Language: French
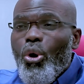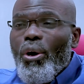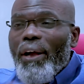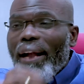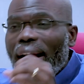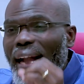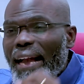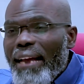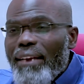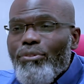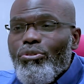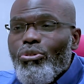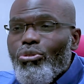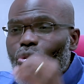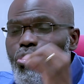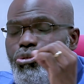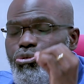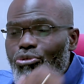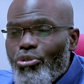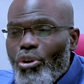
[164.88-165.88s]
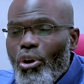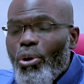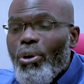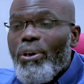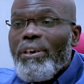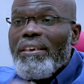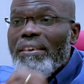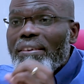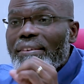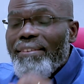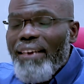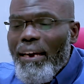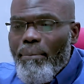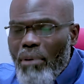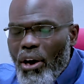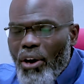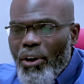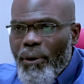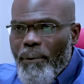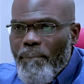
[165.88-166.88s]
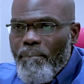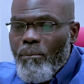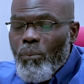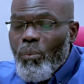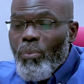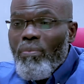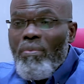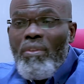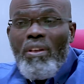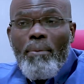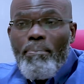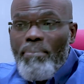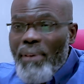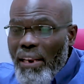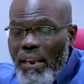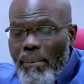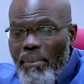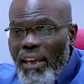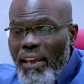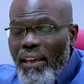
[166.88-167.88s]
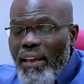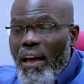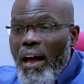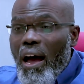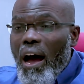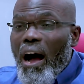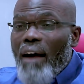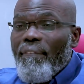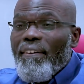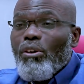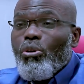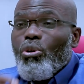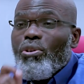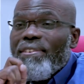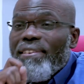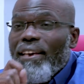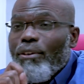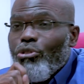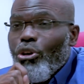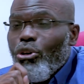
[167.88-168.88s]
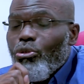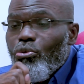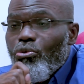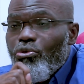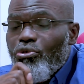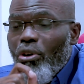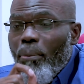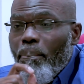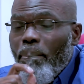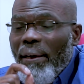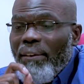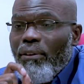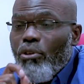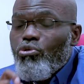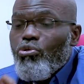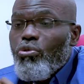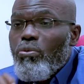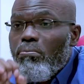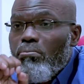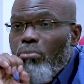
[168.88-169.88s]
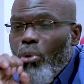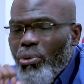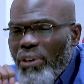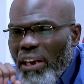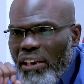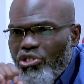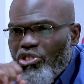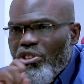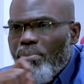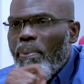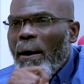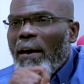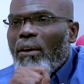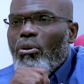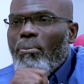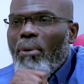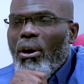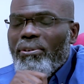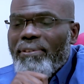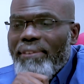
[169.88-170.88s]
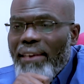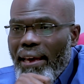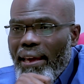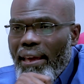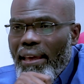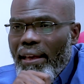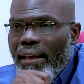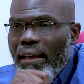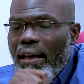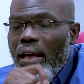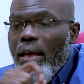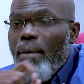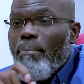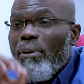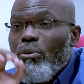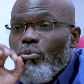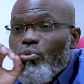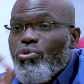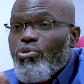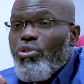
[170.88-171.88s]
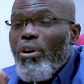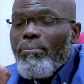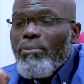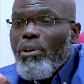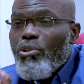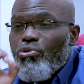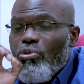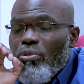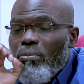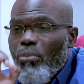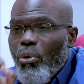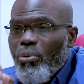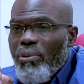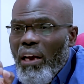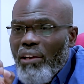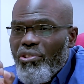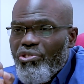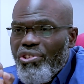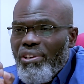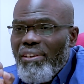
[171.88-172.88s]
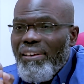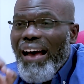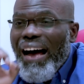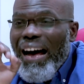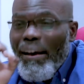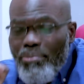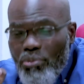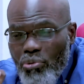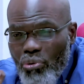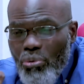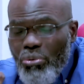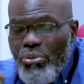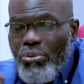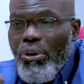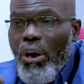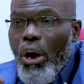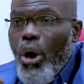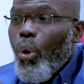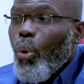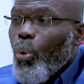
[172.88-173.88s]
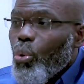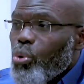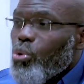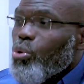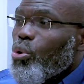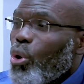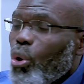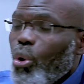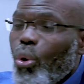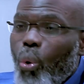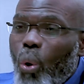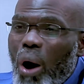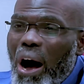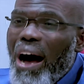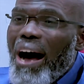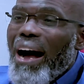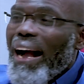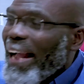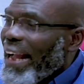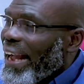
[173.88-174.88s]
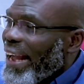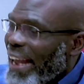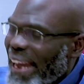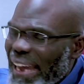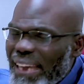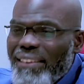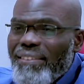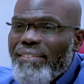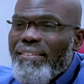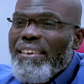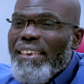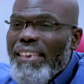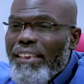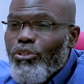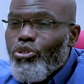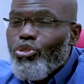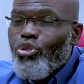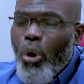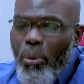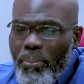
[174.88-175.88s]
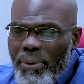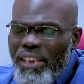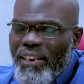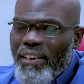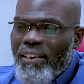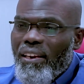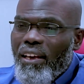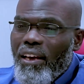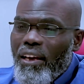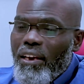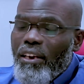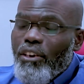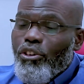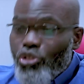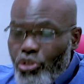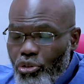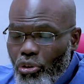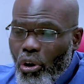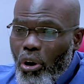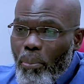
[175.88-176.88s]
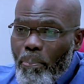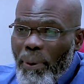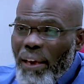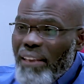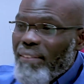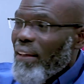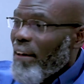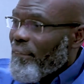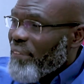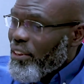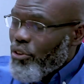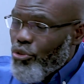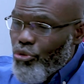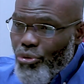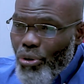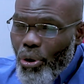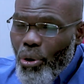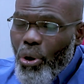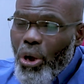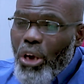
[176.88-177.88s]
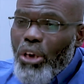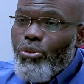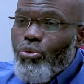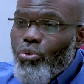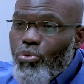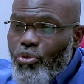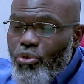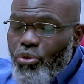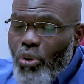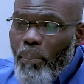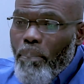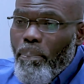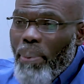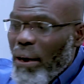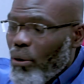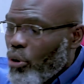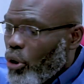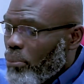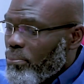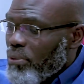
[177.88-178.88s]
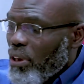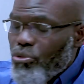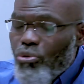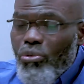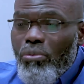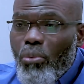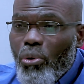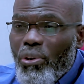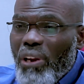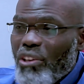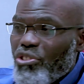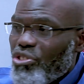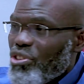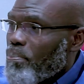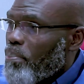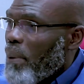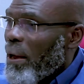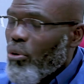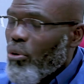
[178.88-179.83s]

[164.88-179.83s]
le règne de Dieu demeure. Bien-aimés, avec le Seigneur, nous ne sommes pas dans une monarchie parlementaire, mais nous sommes dans une monarchie absolue, où le roi règne, il domine. Je répète, avec Dieu, nous ne sommes pas comme dans une monarchie